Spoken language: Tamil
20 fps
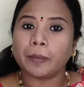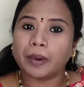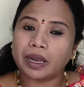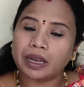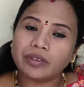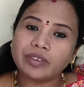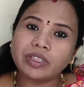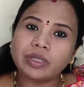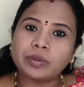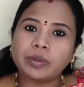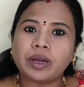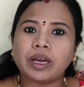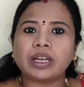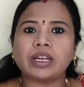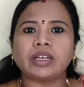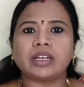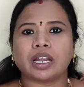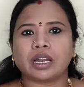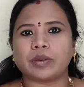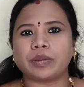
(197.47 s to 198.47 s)

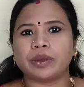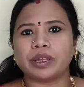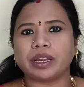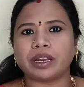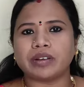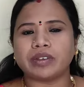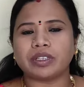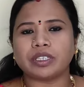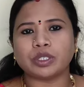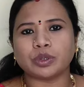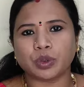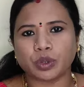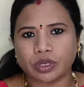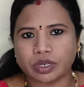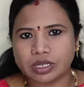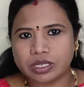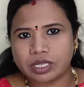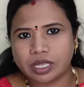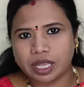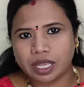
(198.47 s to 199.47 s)
பலவிதமான நன்மைகள் வந்து
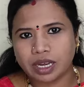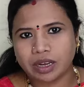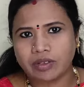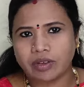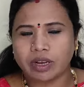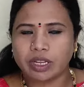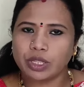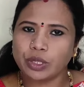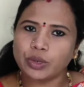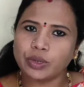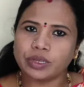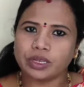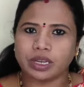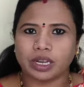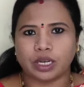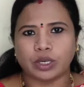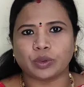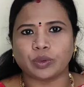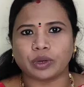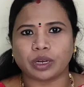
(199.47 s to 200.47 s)
ஒன்று சேர வரதையும்
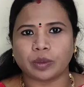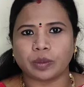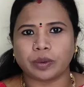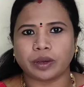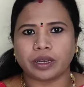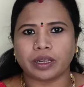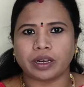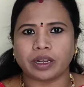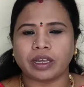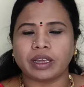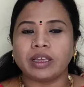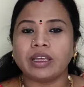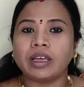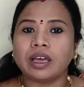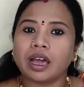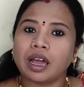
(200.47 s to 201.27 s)
நீங்கள் கண் கூட பார்க்கலாம்